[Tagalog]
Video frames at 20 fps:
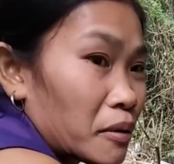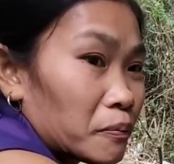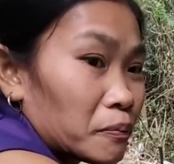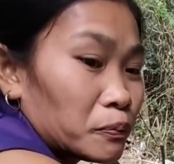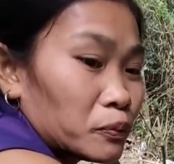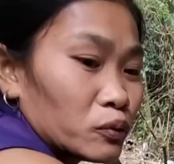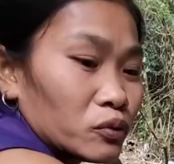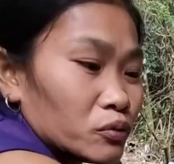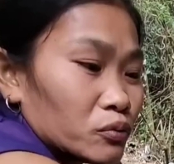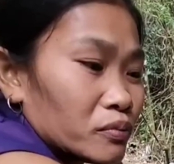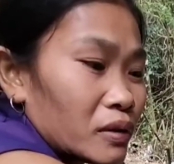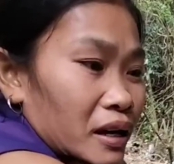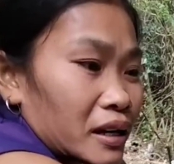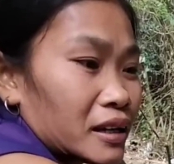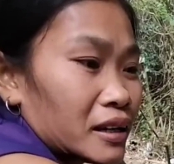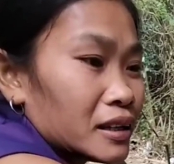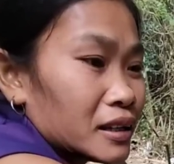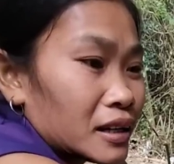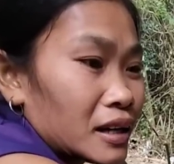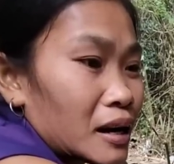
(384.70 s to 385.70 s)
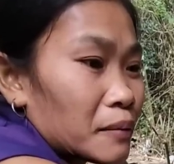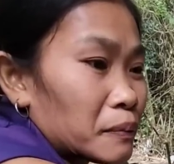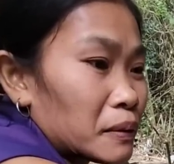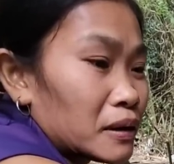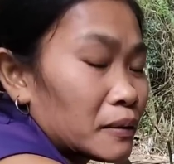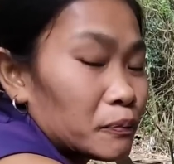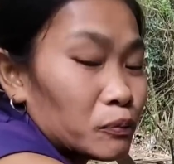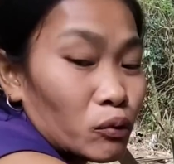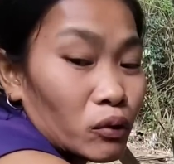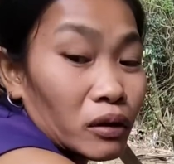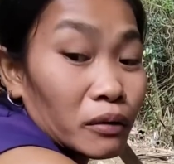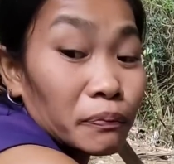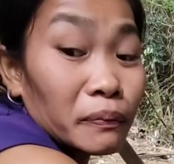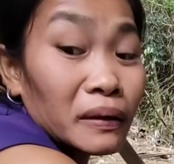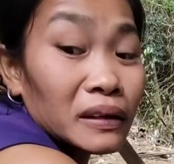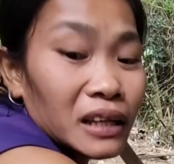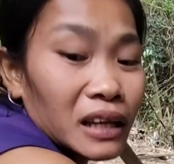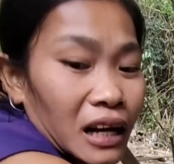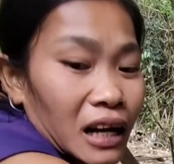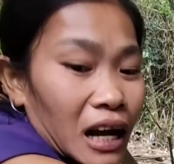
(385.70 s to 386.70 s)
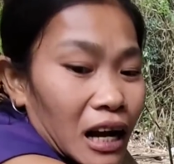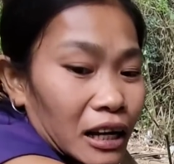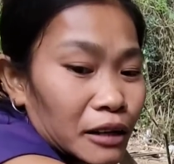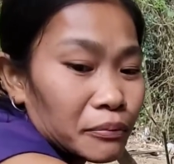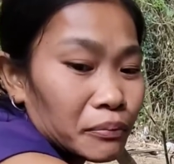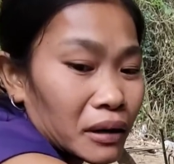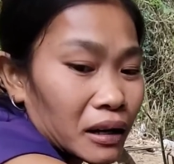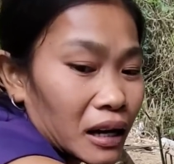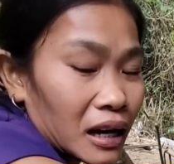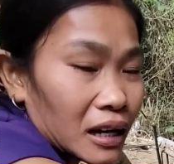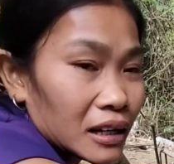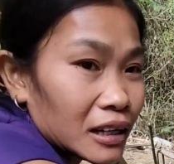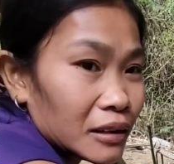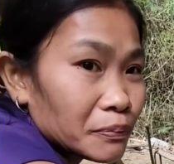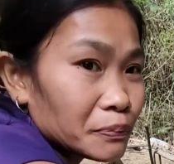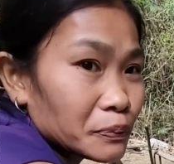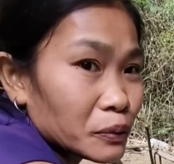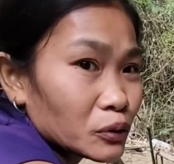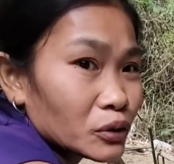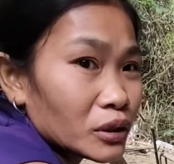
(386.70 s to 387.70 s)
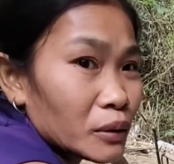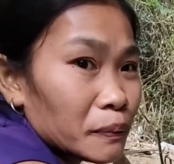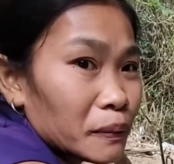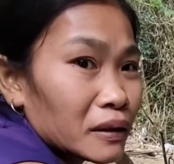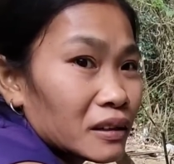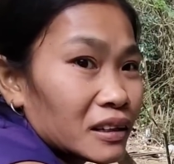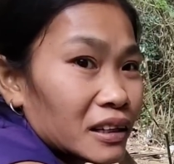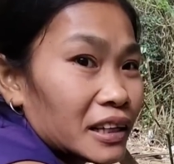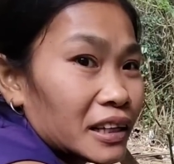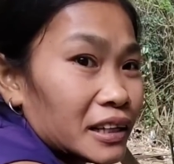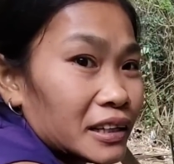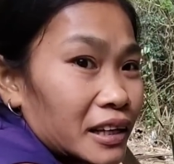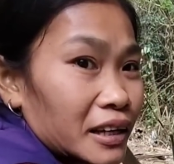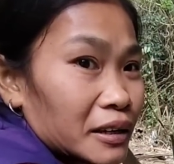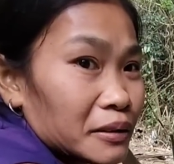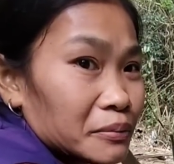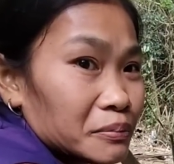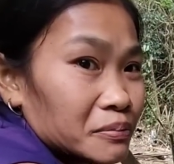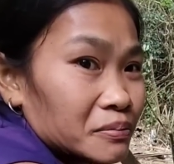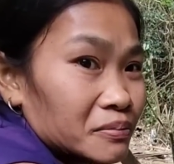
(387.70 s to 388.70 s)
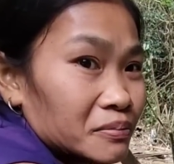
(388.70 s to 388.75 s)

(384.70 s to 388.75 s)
naman po mahihirapan na po pati ang aking mga anak po sa pag-iigib.